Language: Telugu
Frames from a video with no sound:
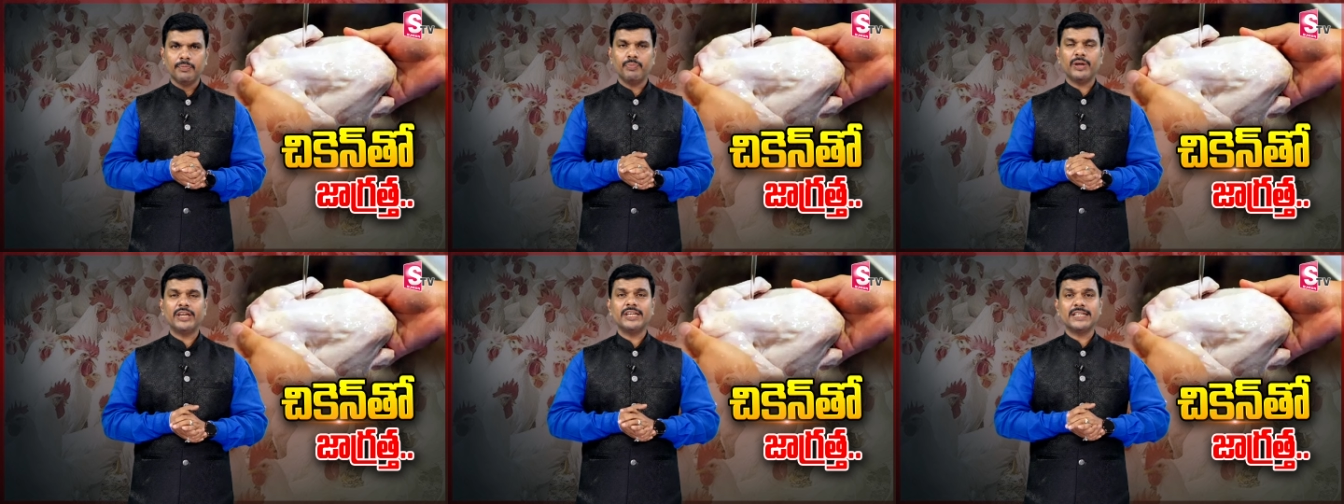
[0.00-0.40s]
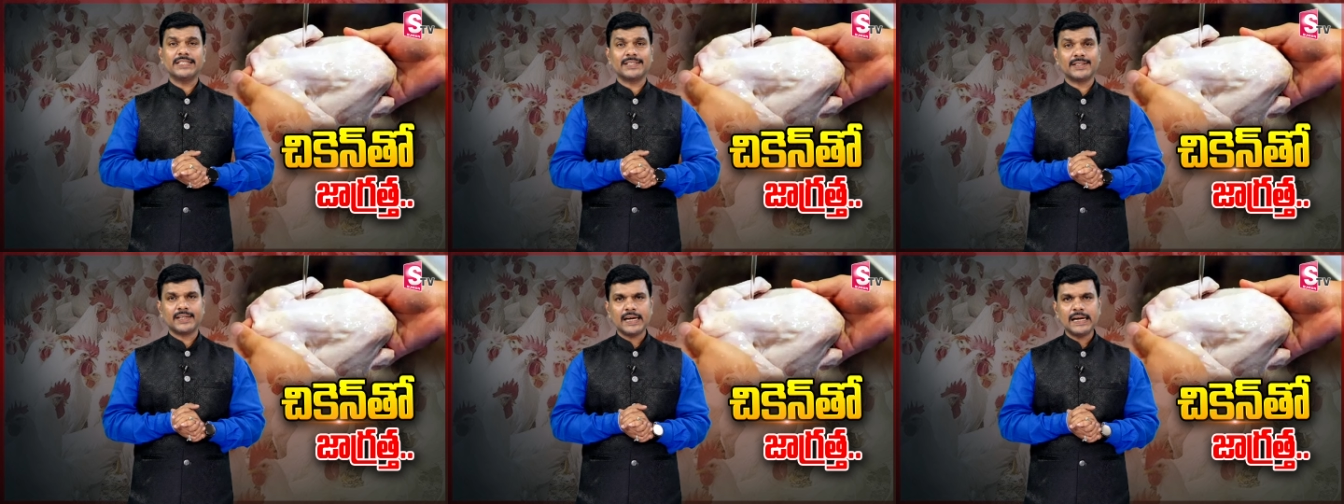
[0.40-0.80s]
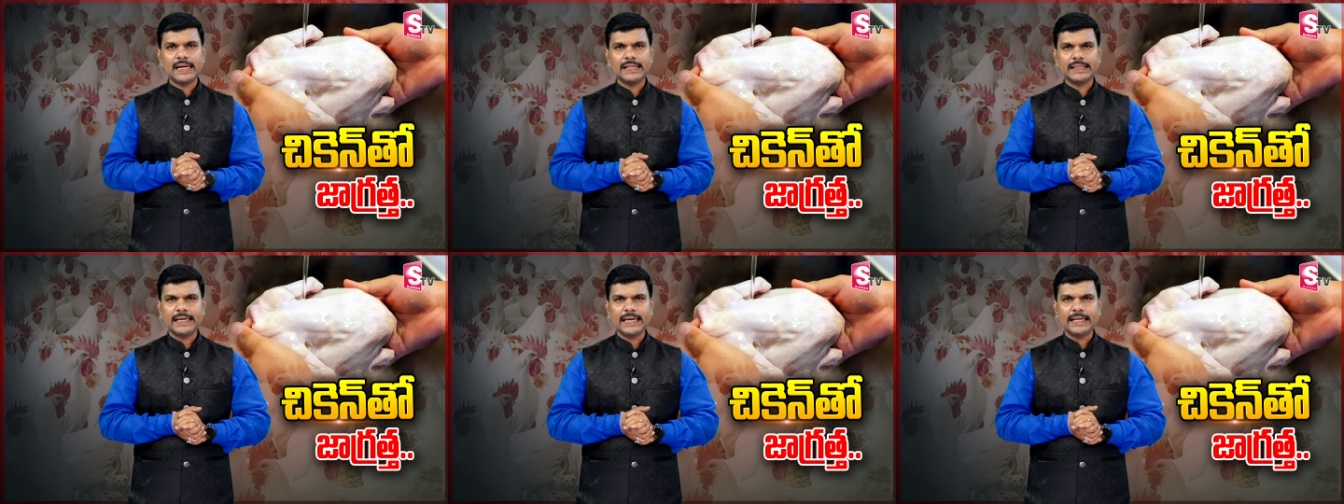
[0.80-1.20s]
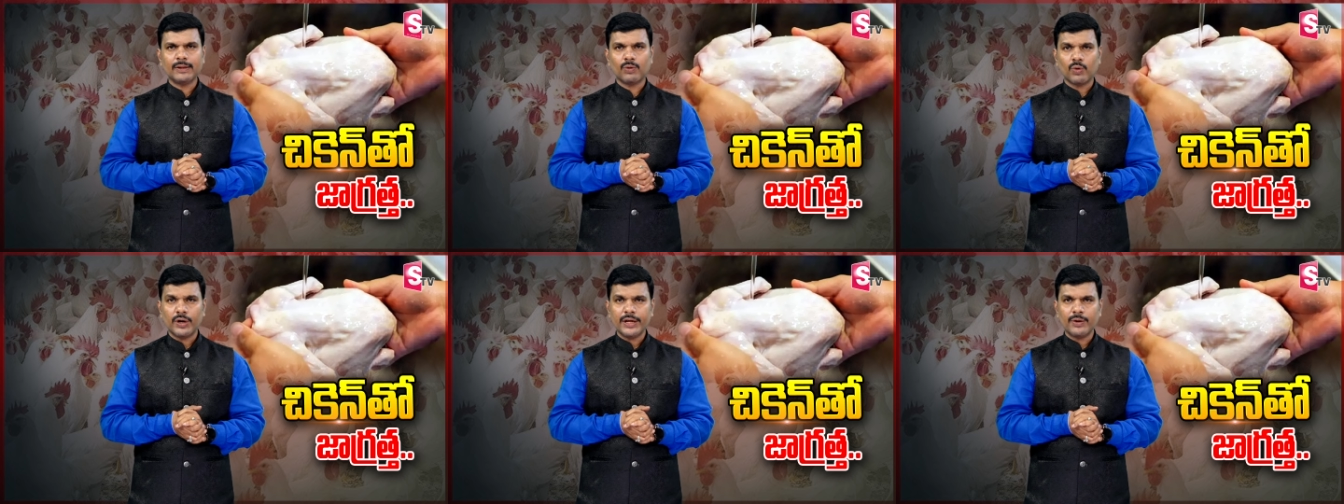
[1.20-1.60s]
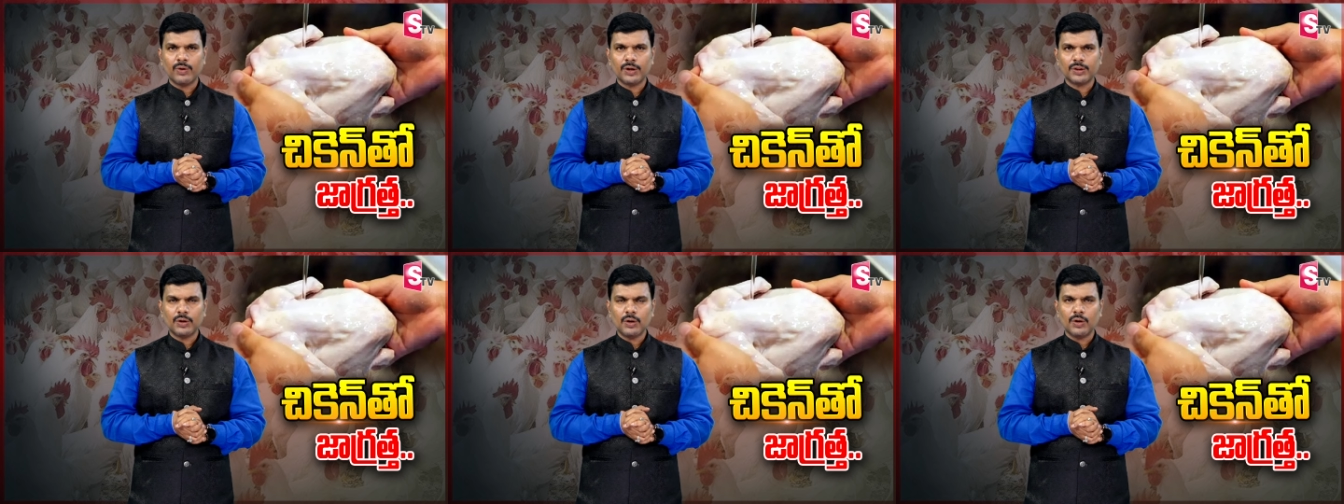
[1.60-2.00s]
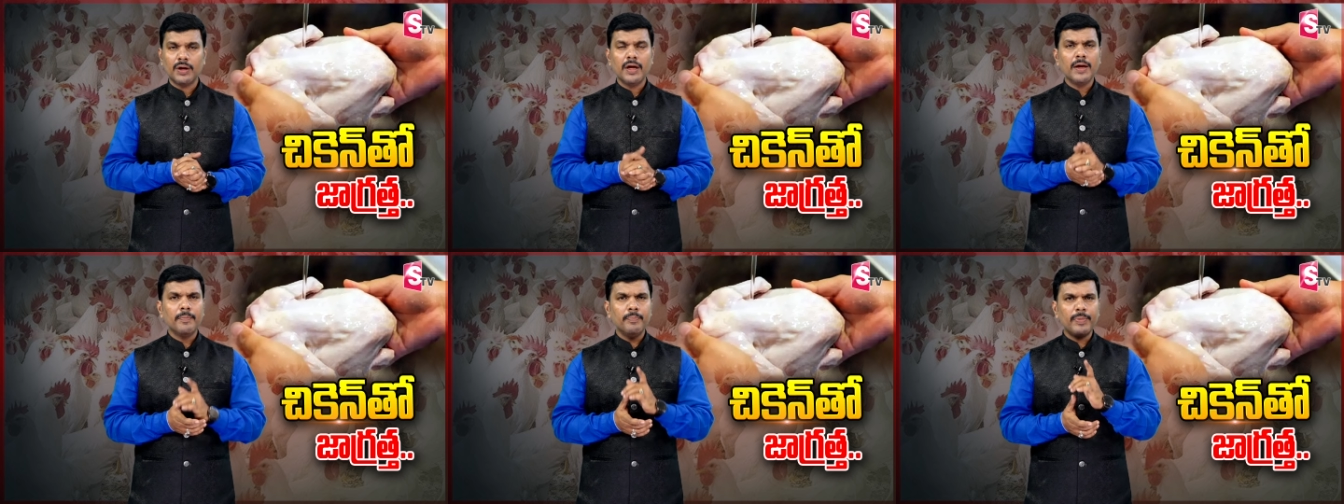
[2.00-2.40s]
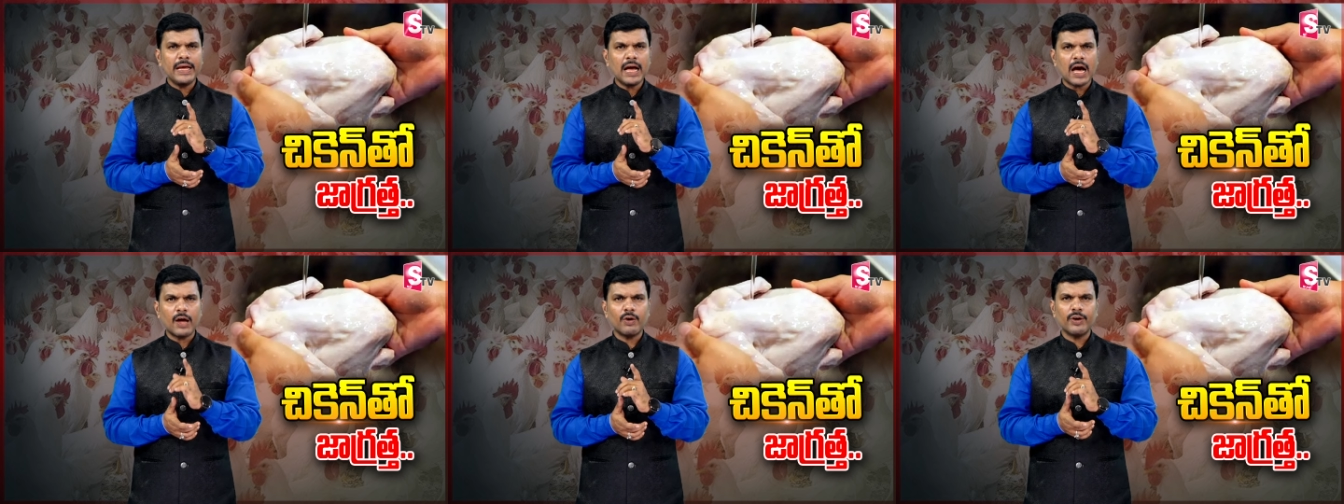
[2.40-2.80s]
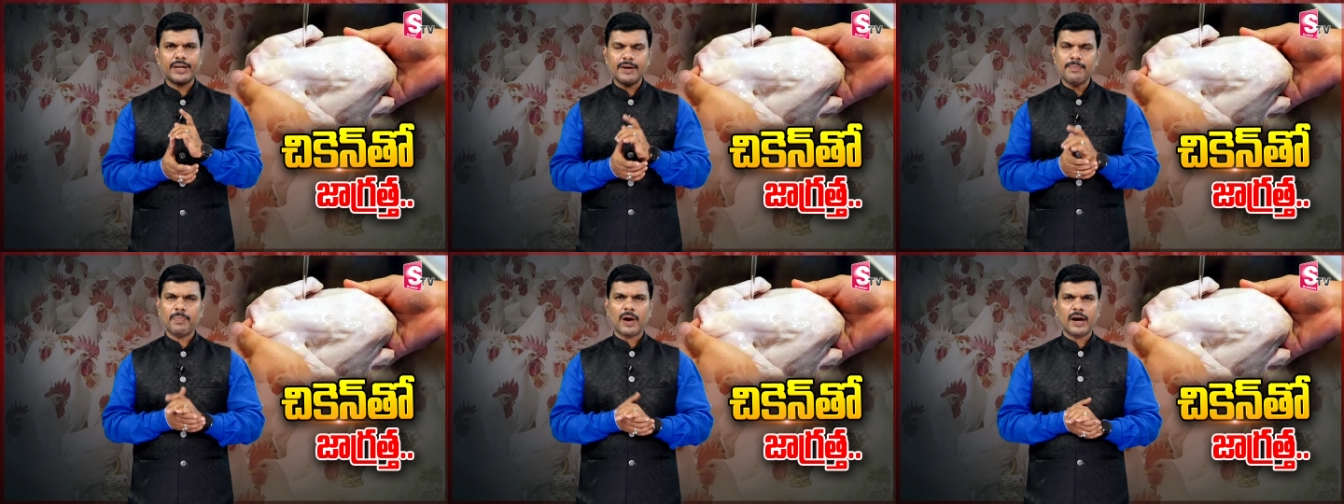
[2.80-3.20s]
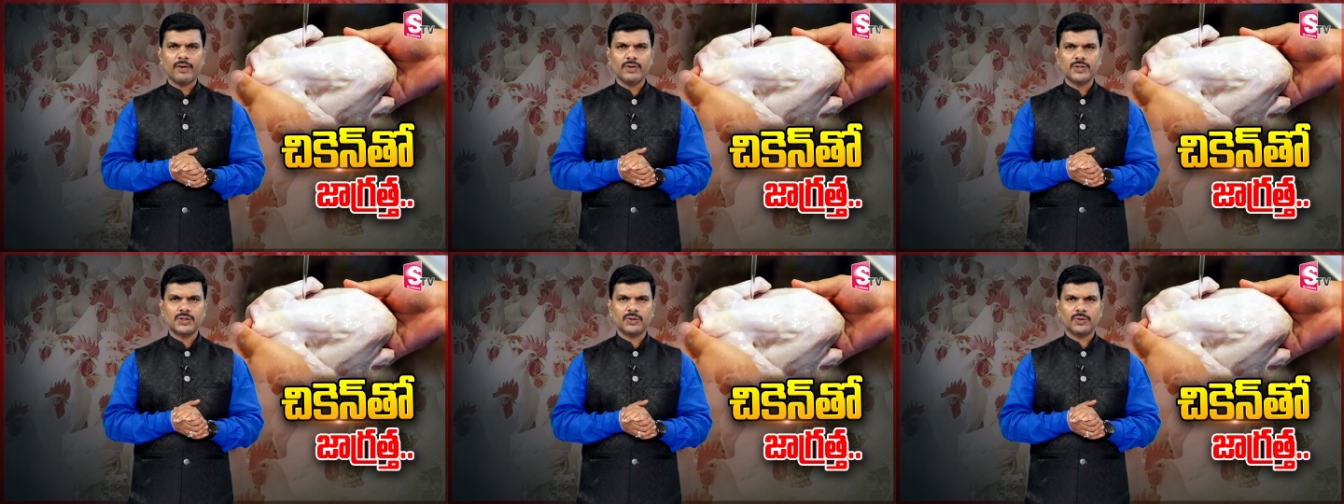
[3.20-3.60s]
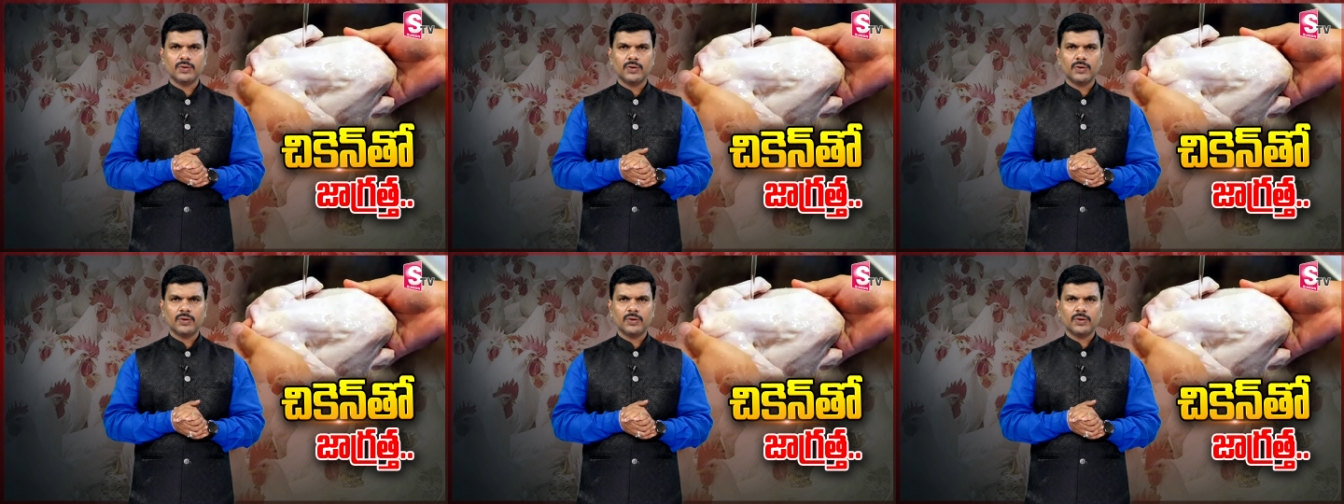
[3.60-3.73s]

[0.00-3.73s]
మీరు ఇష్టంగా తినే కోడి కూరతో మీ ఆరోగ్యం పాడవచ్చు